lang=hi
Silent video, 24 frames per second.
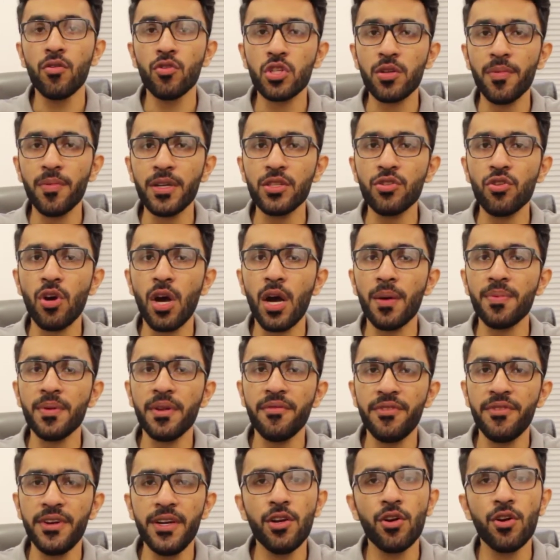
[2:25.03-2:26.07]
उसके बाद जो आपने
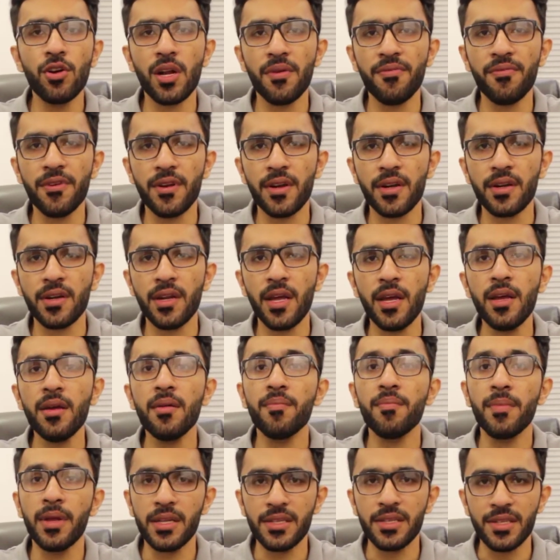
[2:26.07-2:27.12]
वीडियोग्राफर रखना है
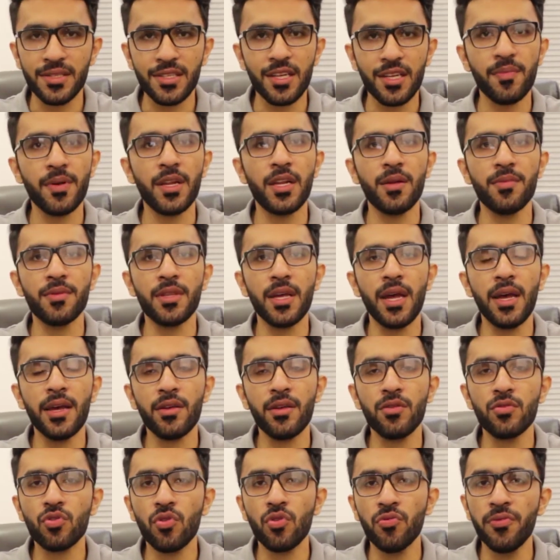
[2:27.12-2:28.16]
मैंने जैसा कि पहले बताया कि
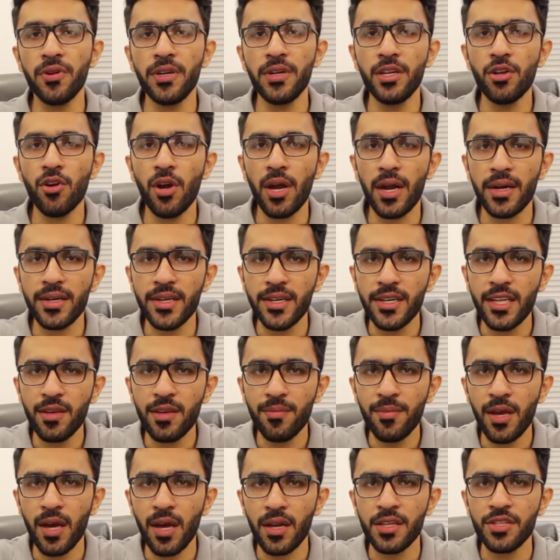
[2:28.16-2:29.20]
उसको वीडियो एडिटिंग
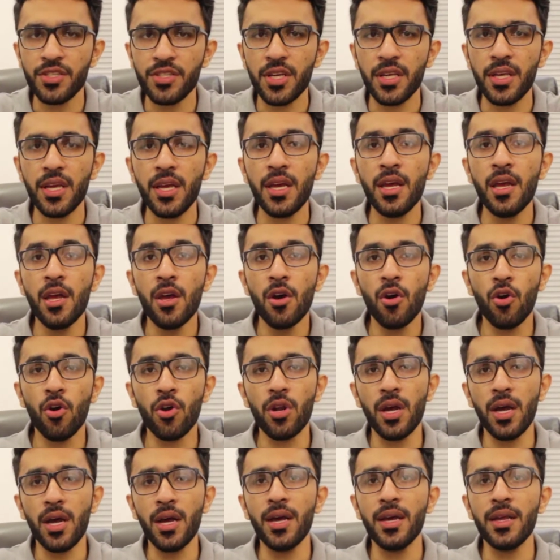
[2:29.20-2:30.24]
भी आनी चाहिए और
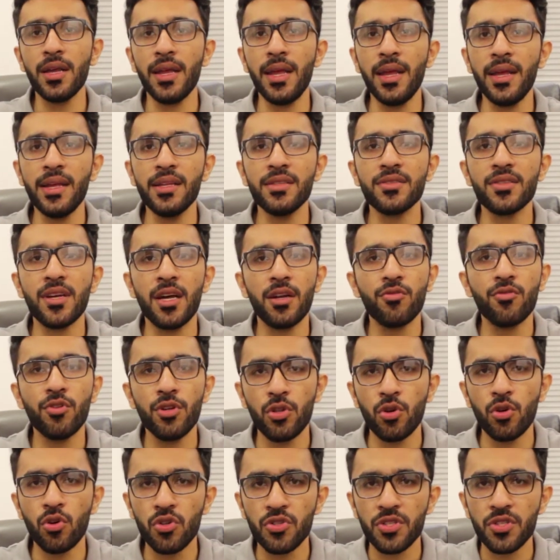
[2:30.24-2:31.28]
अगर एक इंसान को ये
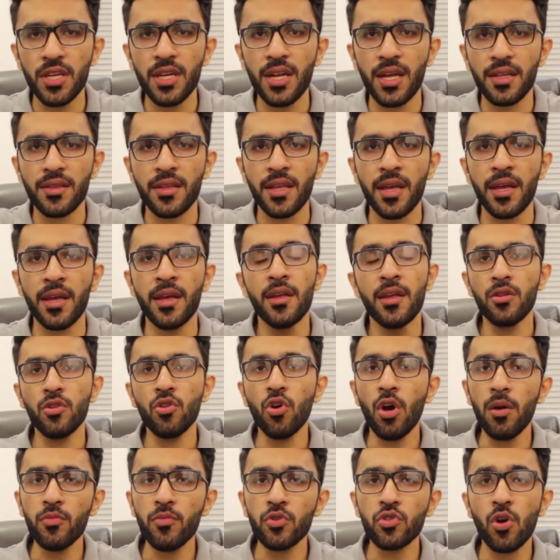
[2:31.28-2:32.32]
दोनों स्किल आते हैं तो
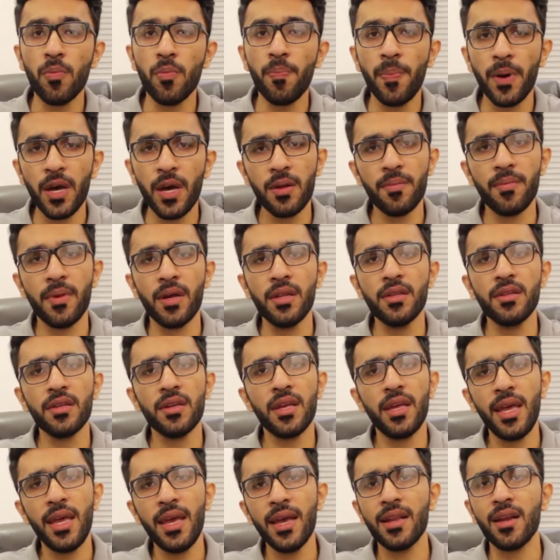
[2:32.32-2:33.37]
हम उसको पर
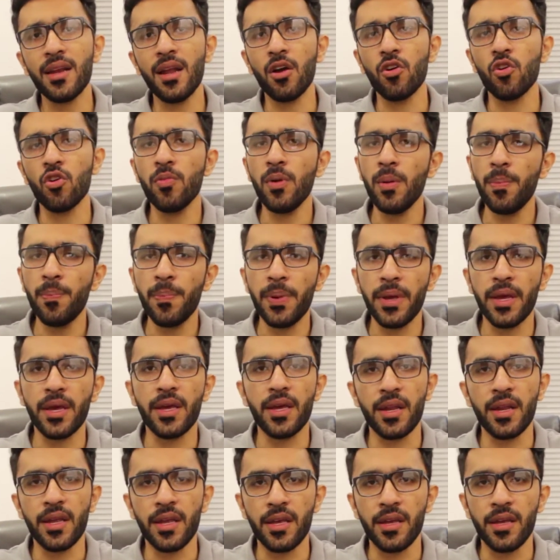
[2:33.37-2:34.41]
मंथ एक लाख रुपए पे
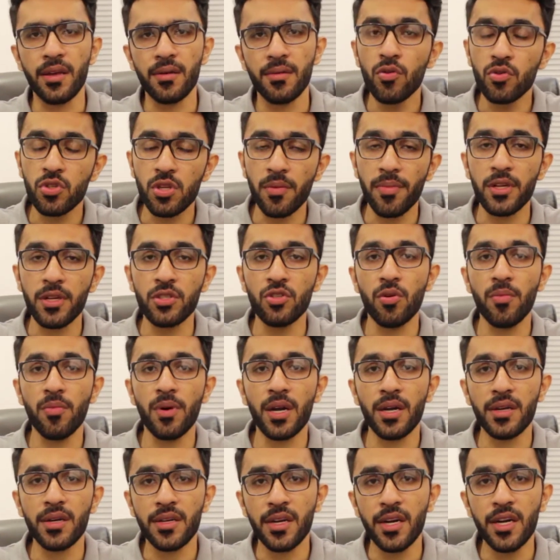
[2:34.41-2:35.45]
करेंगे उसके बाद जो
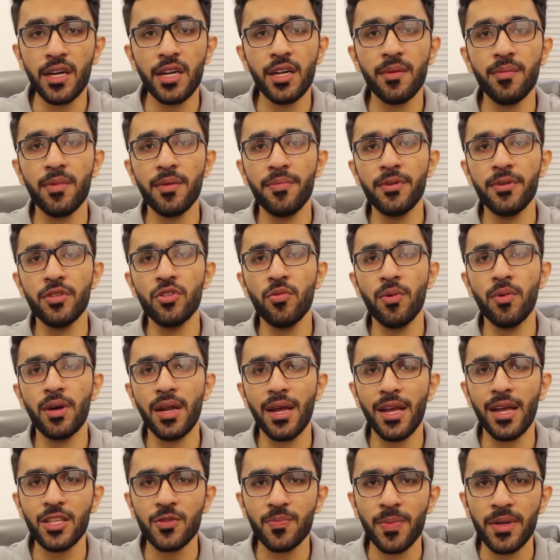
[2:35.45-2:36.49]
हमारा थर्ड नंबर पे जो हमारा
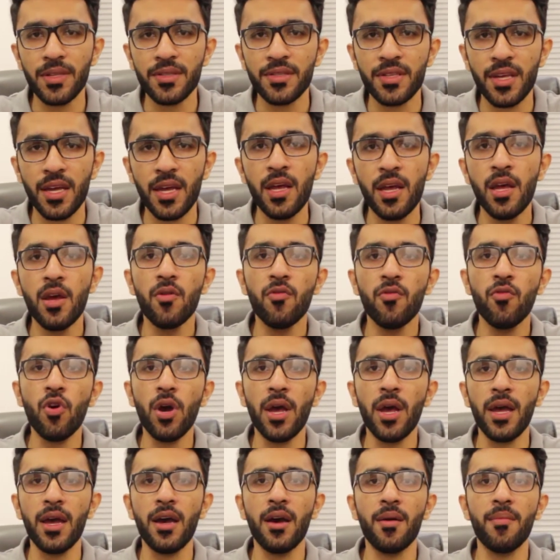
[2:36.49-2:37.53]
एक्सपेंस है वो
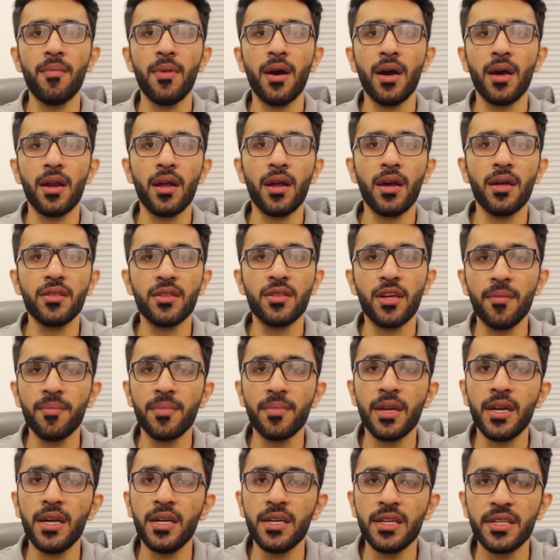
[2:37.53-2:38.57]
है हमारा
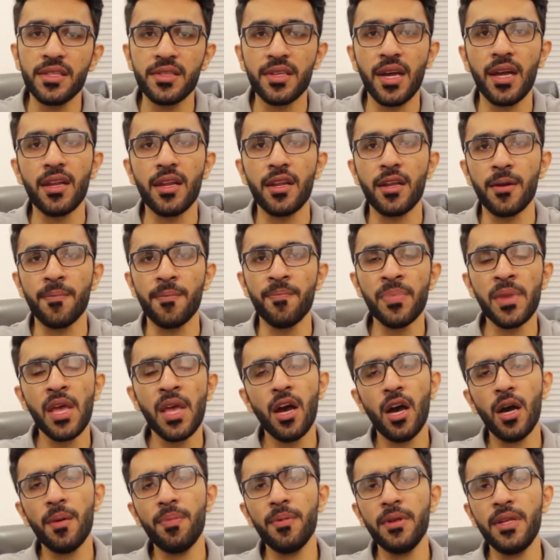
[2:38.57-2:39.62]
थमनेल डिजाइनर
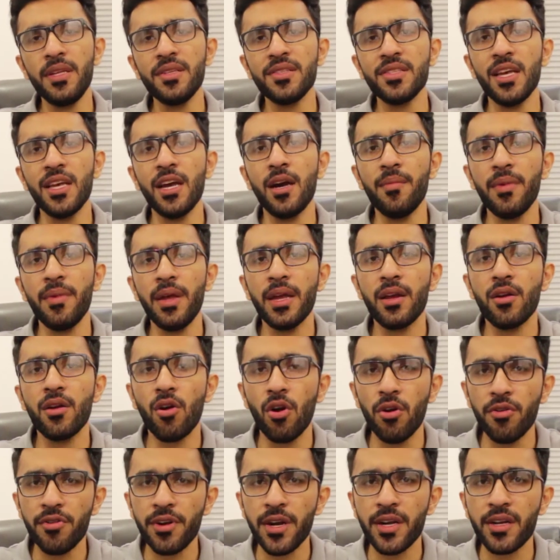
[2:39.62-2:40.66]
अब इससे हम एक
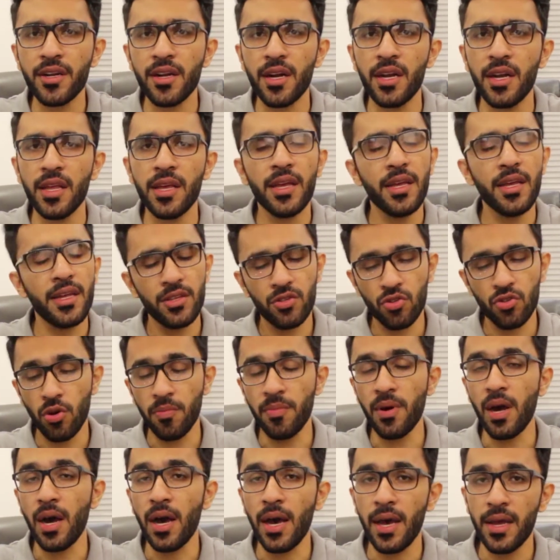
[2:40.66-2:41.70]
कॉन्ट्रैक्ट कर लेंगे इसको
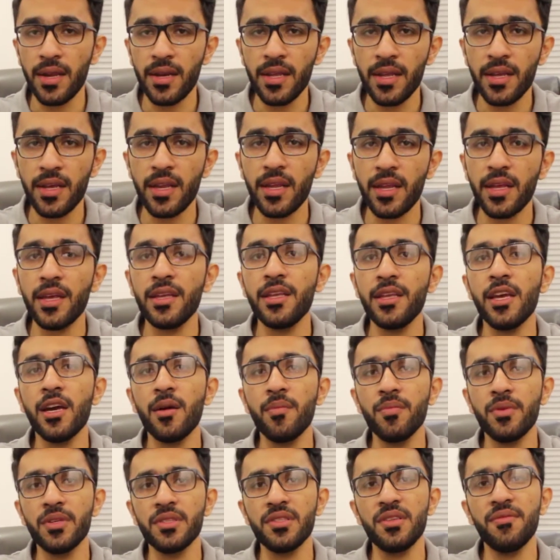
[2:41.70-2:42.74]
हम हायर नहीं करेंगे ये
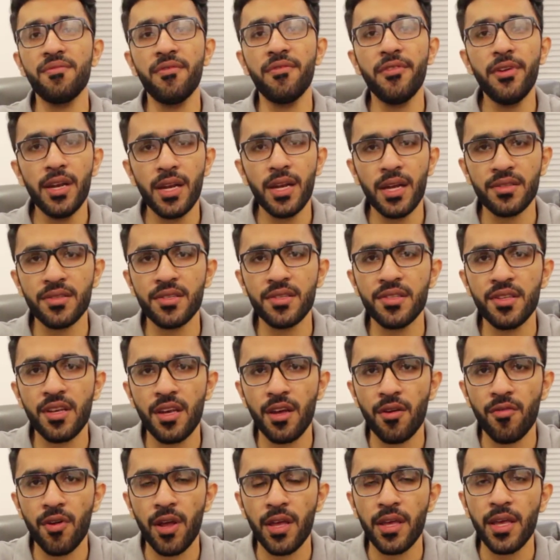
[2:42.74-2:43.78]
हम किसी फ्रीलांसर से
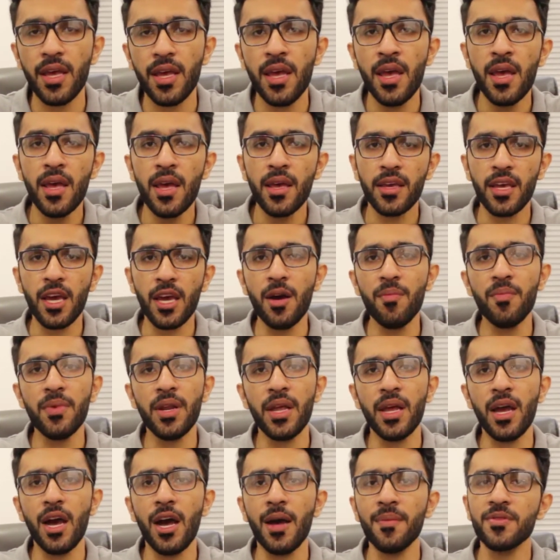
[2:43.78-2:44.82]
करवाएंगे कि
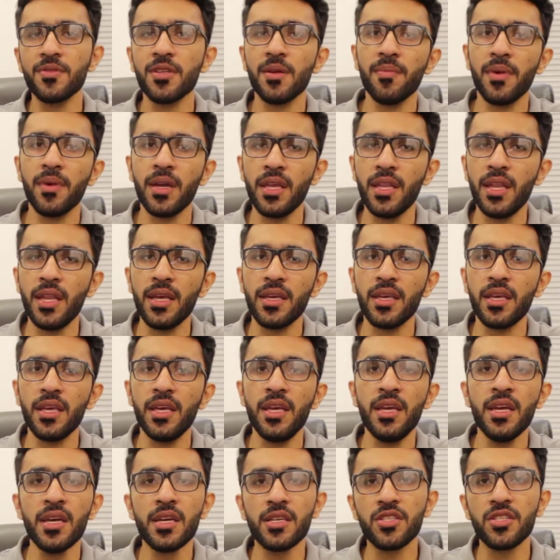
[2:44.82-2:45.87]
हमने आपसे महीने की
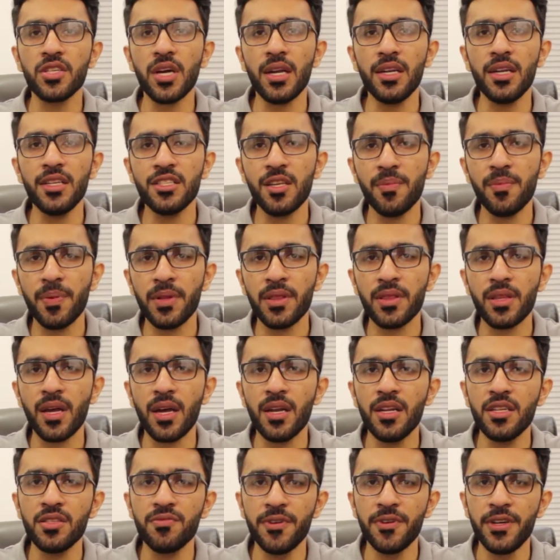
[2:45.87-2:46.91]
चालीस से
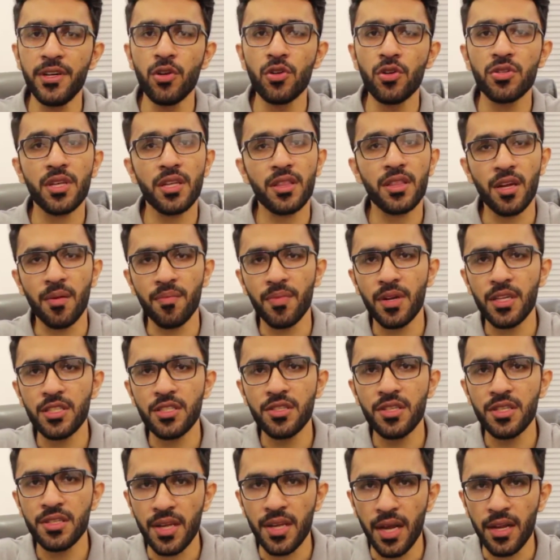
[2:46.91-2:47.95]
पैंतालीस वीडियो के थमनेल्स
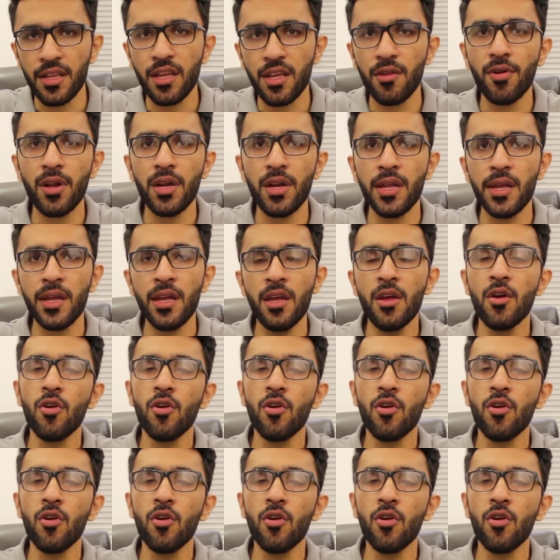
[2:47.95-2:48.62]
डिजाइन करवाने हैं